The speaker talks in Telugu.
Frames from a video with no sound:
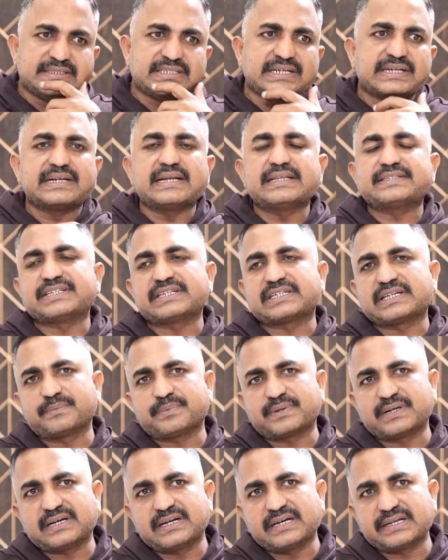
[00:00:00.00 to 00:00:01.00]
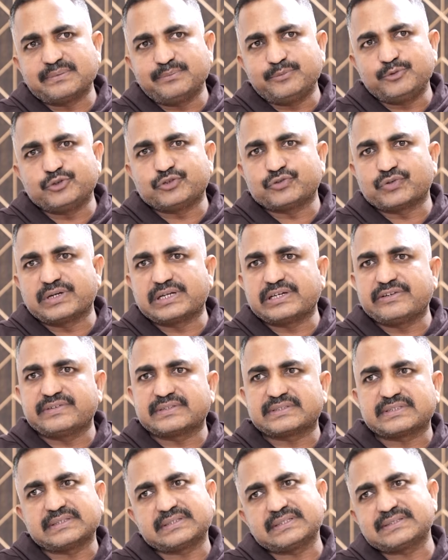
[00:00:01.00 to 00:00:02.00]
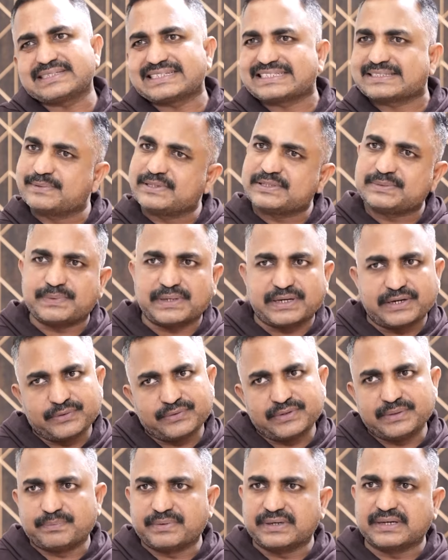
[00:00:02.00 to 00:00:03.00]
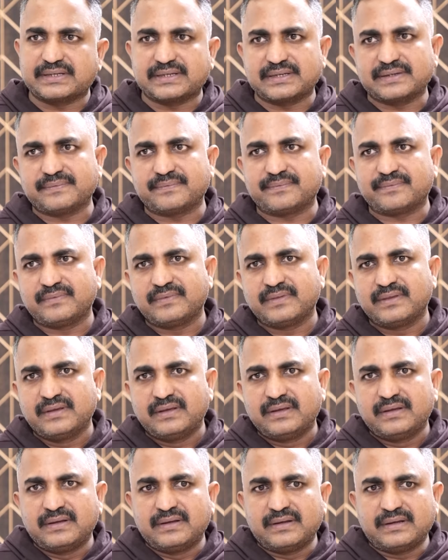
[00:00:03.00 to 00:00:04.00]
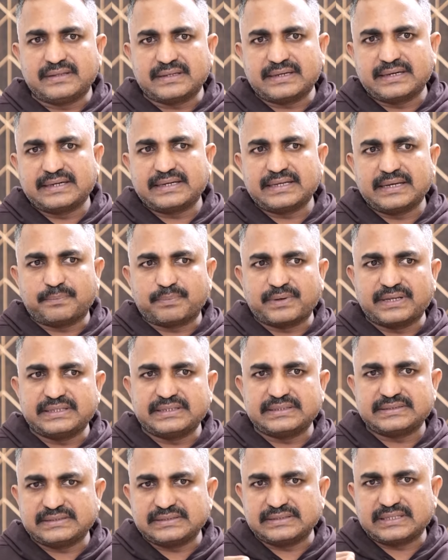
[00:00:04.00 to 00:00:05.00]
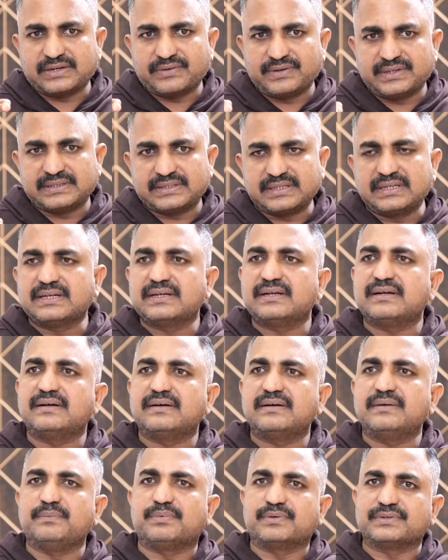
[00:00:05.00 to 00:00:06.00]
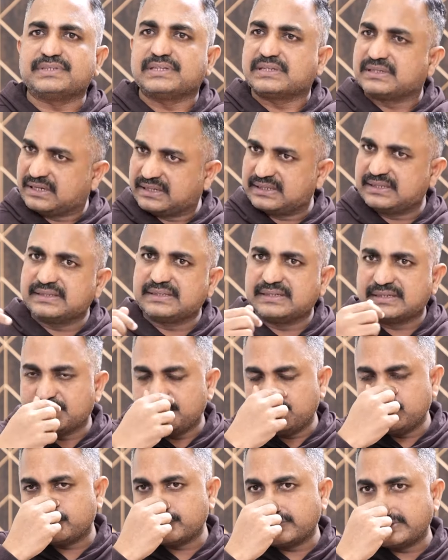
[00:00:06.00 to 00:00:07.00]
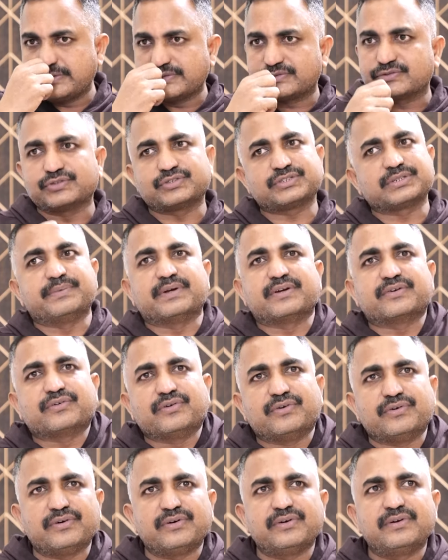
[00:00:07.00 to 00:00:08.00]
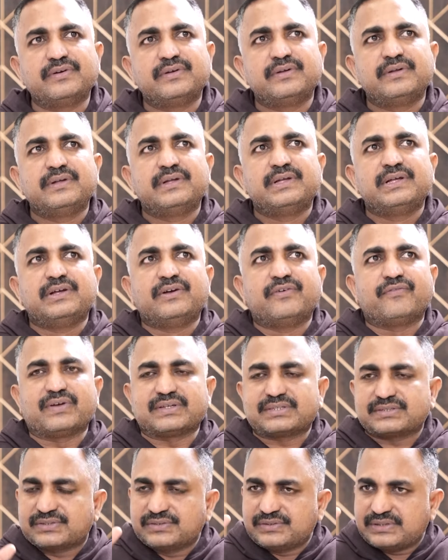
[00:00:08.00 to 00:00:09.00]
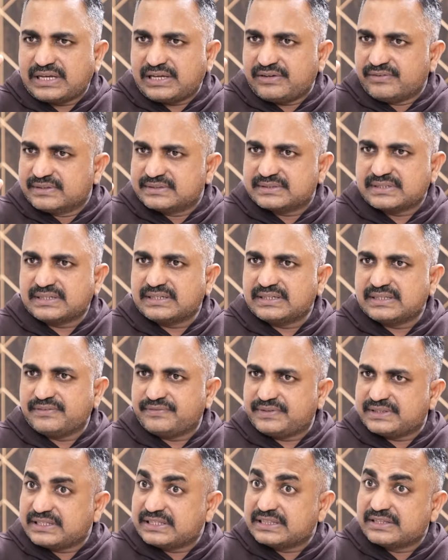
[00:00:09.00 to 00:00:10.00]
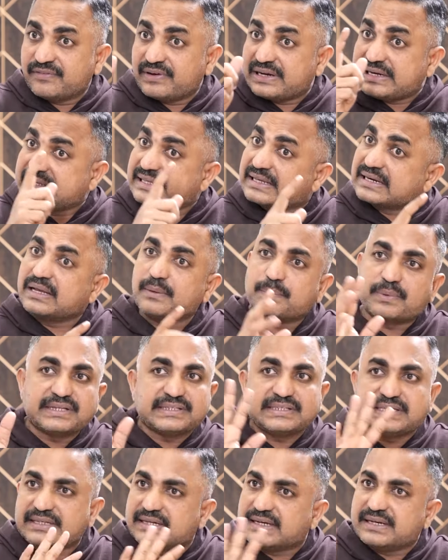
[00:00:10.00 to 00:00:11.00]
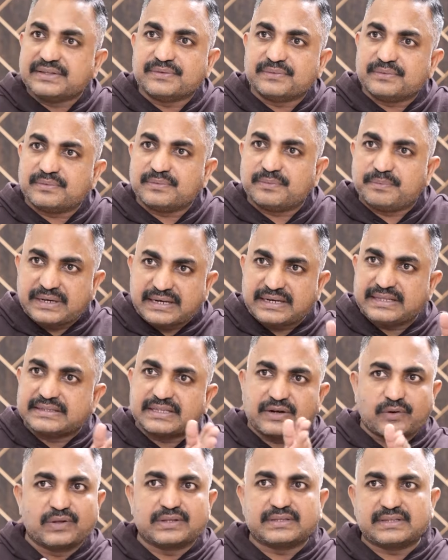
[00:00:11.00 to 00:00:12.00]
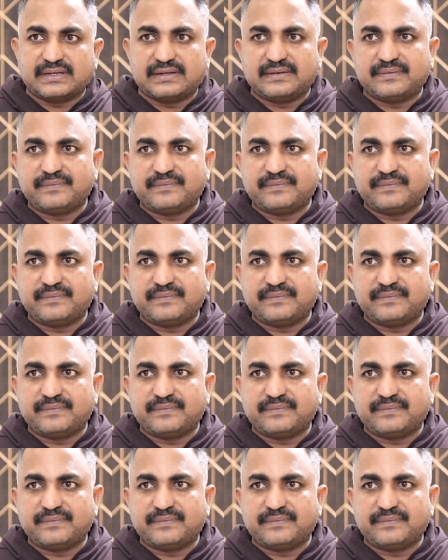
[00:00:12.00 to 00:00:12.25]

జనరల్ చట్ట ప్రకారం మ్యూచువల్ డైవోర్స్ అయితే సిక్స్ మంత్స్ పీరియడ్ ఉంది ఇప్పటికి hmm. ఎందుకంటే అప్లై చేసిన తర్వాత ఇప్పుడు జనరల్గా ఏంటంటే మ్యూచువల్ డైవర్స్కి వచ్చినాం అనుకో ఫస్ట్ డైవర్స్ అనేది విత్ ఇన్ ద వన్ ఇయర్లో అప్లై చేయడానికి లేదు వెళ్ళిన తర్వాత